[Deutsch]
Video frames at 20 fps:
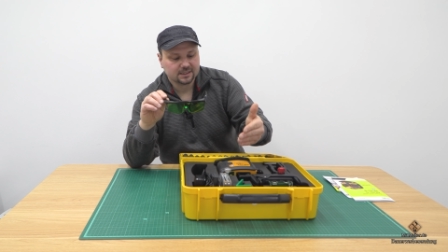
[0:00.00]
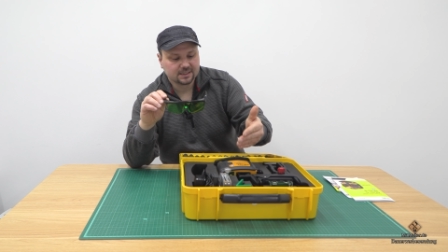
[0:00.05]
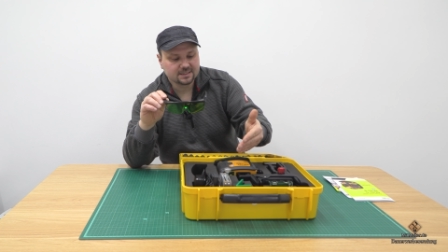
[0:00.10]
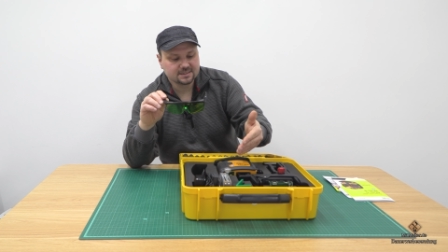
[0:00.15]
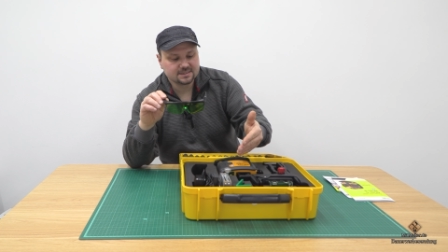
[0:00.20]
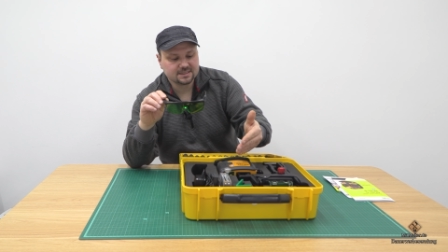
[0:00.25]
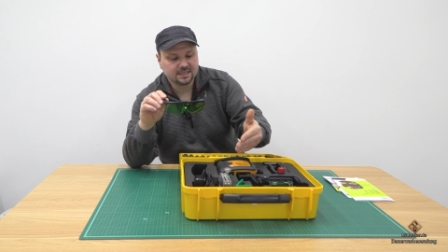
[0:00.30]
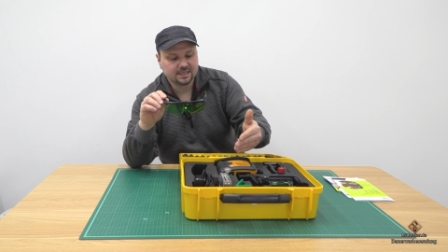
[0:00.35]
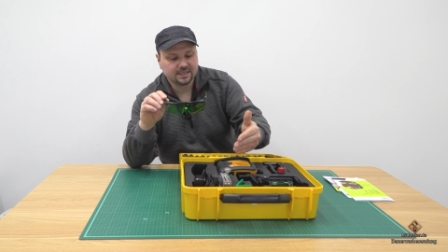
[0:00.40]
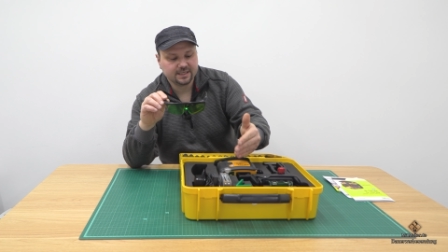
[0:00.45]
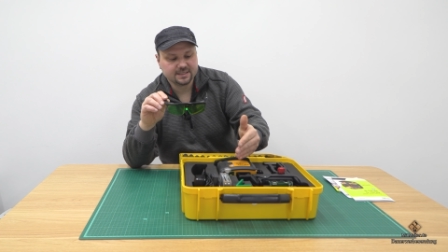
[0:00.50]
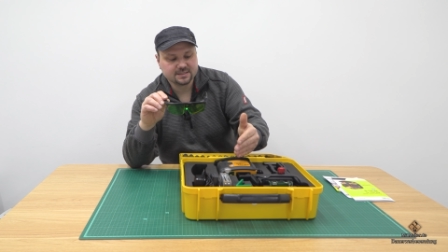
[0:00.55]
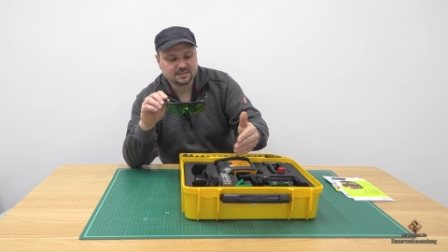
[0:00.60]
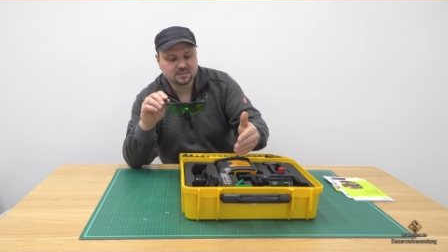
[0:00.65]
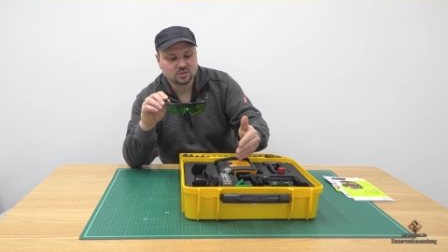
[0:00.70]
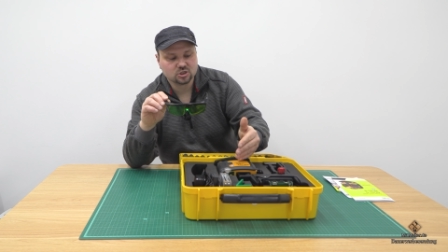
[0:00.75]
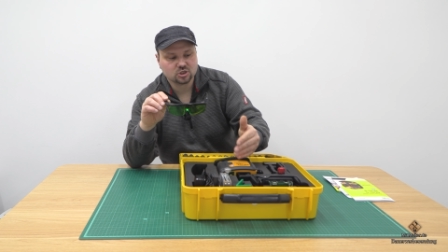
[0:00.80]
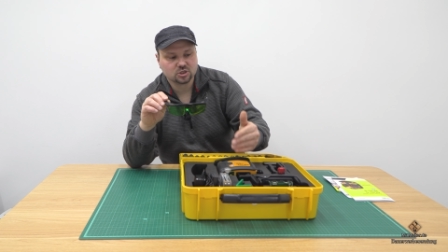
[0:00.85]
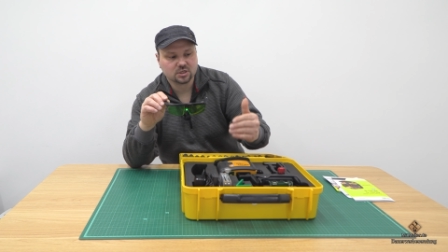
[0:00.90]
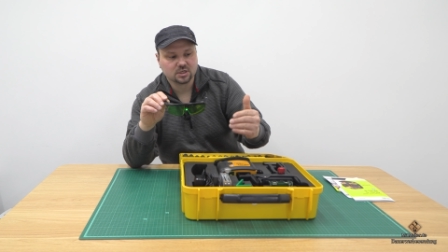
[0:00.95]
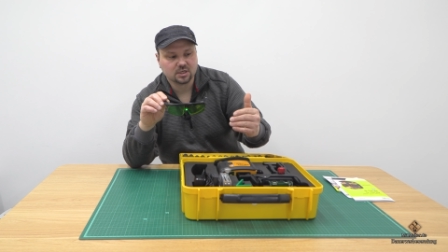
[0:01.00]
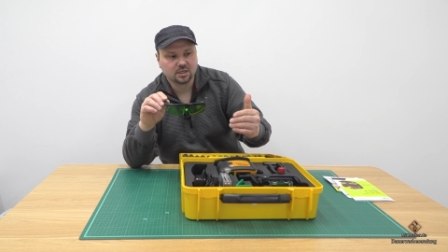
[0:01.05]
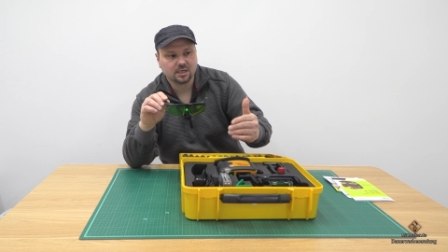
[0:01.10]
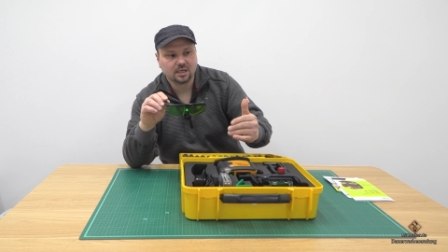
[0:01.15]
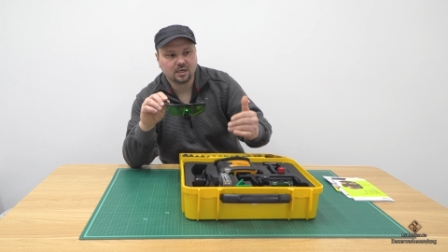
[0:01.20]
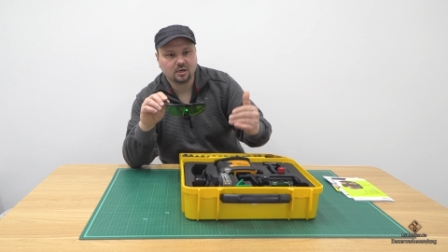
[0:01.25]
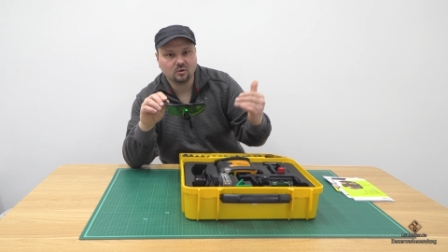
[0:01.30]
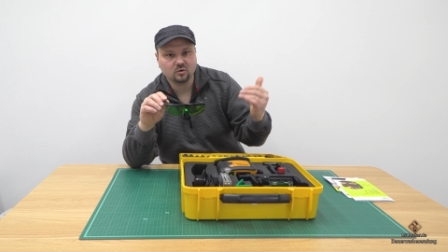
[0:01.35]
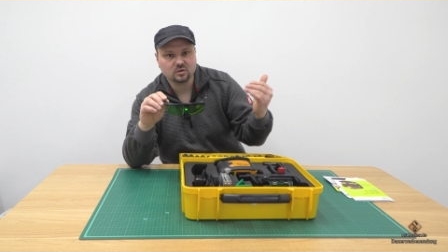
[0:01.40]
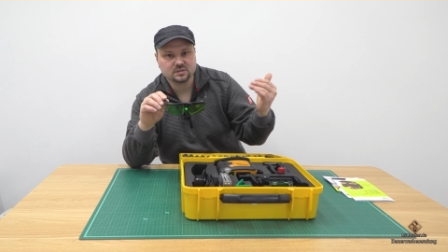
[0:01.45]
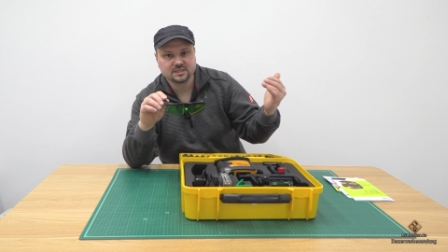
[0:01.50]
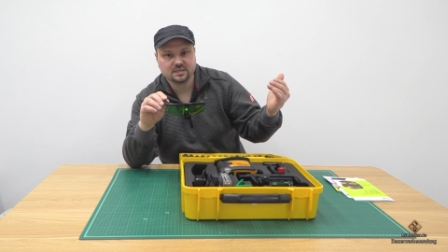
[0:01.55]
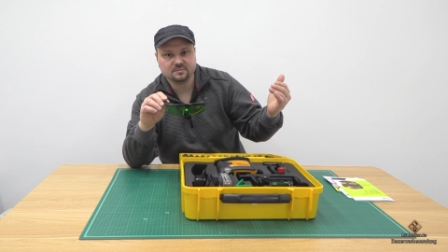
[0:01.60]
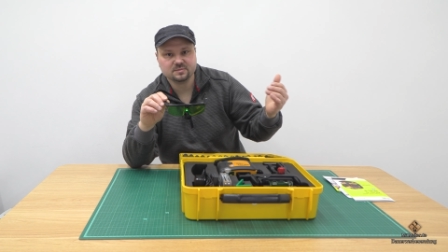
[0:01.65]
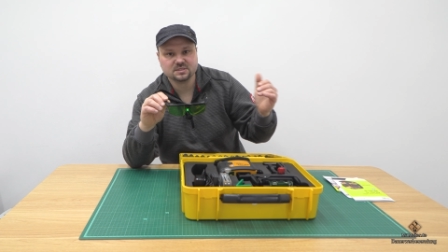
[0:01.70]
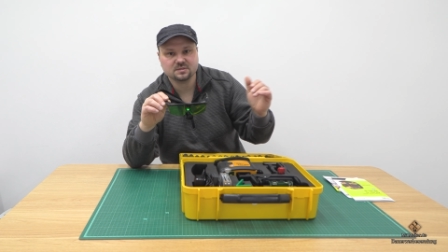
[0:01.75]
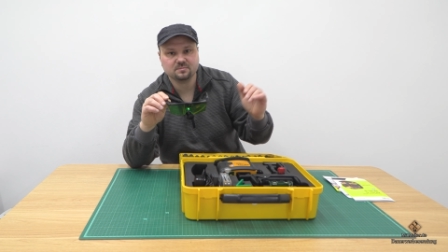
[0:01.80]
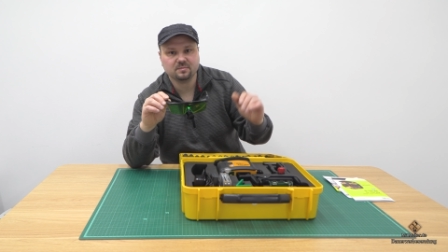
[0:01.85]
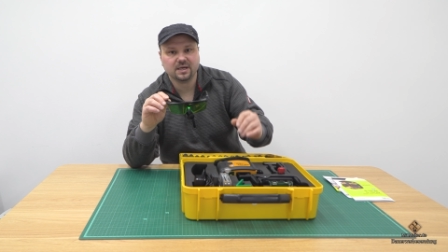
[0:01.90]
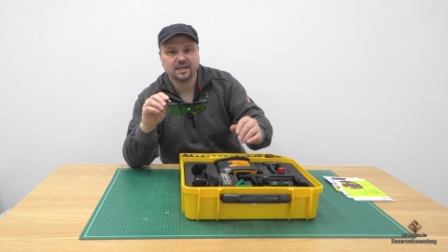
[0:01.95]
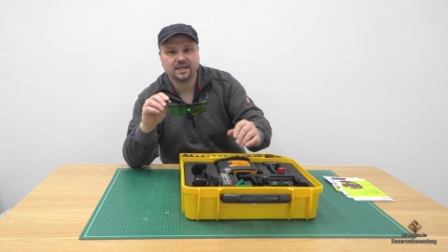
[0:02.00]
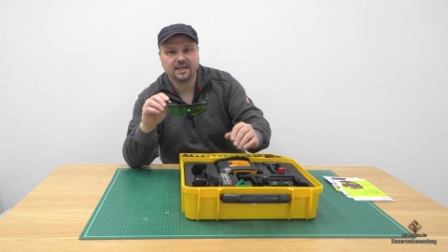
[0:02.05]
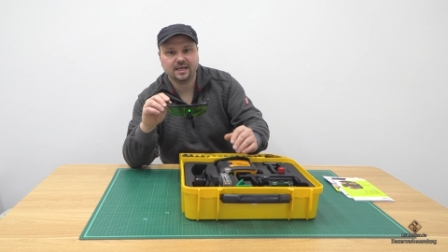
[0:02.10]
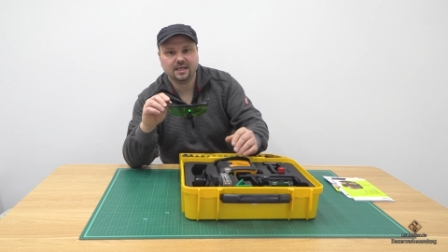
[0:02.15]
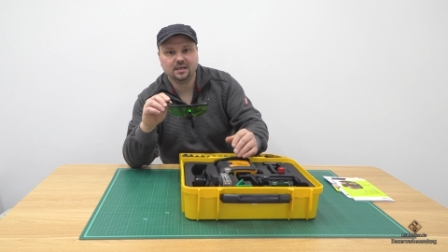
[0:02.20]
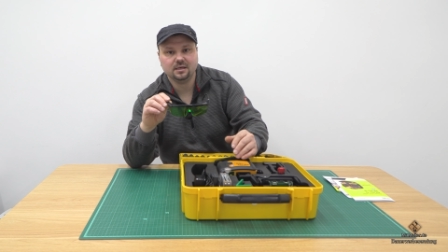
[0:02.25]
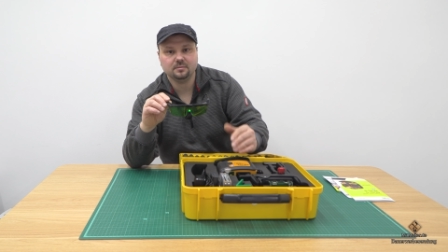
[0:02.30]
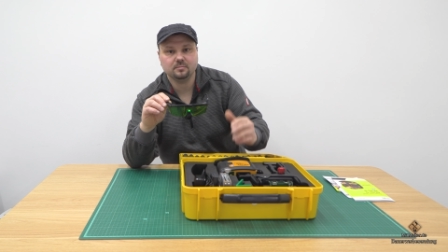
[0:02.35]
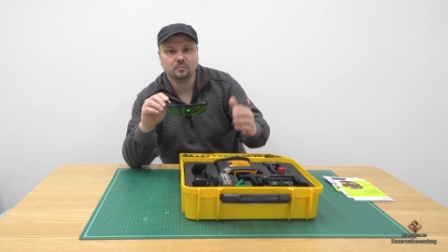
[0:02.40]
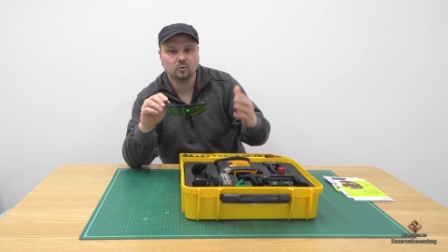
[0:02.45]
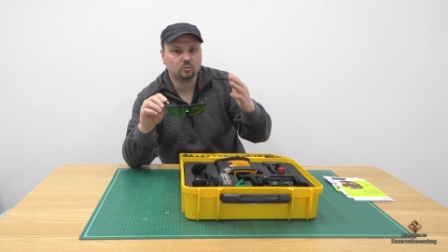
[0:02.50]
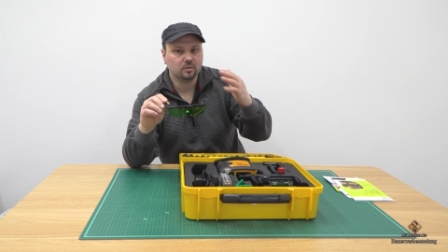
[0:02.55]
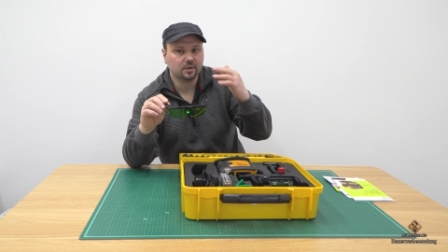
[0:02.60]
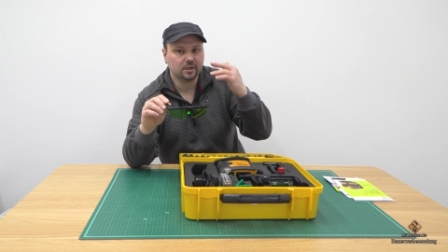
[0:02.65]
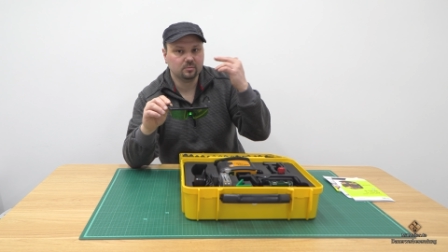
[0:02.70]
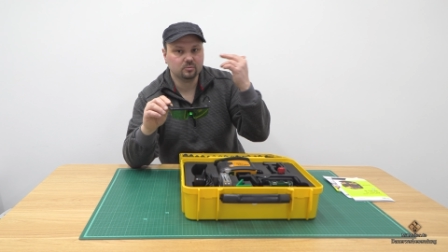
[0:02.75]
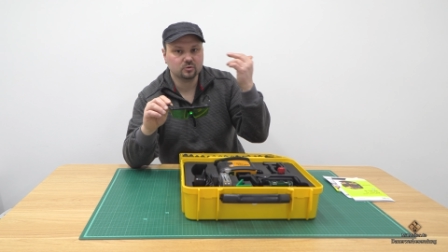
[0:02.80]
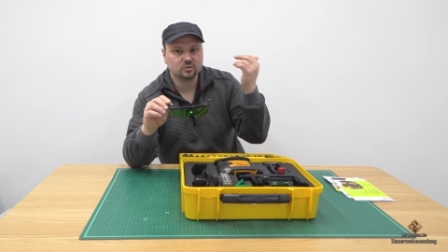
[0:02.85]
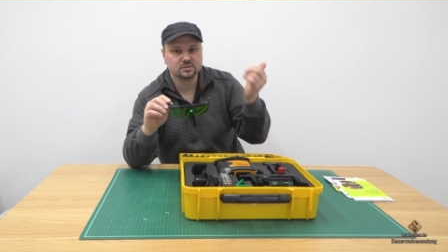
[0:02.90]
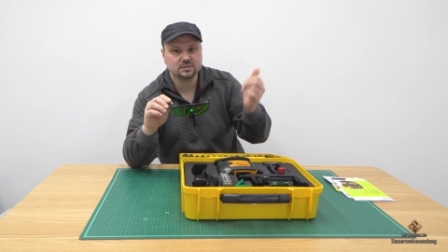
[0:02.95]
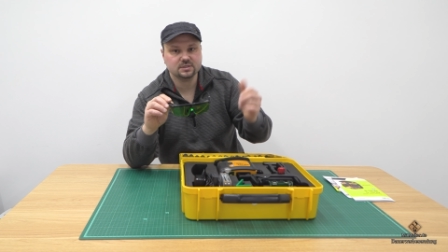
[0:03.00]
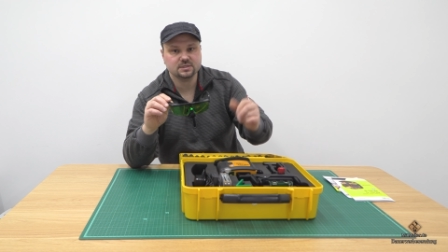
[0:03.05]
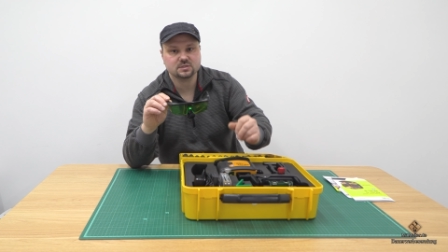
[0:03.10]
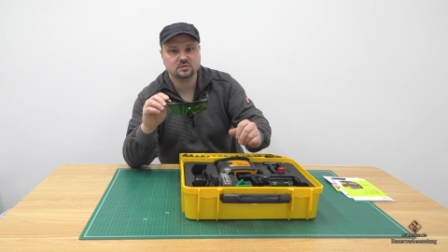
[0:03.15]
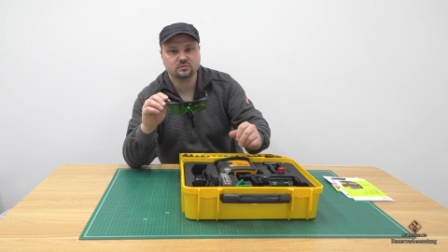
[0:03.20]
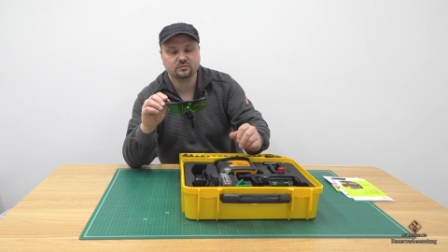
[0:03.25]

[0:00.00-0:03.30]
dass der Laserstrahl auch selbst bei hellem Umgebungslicht,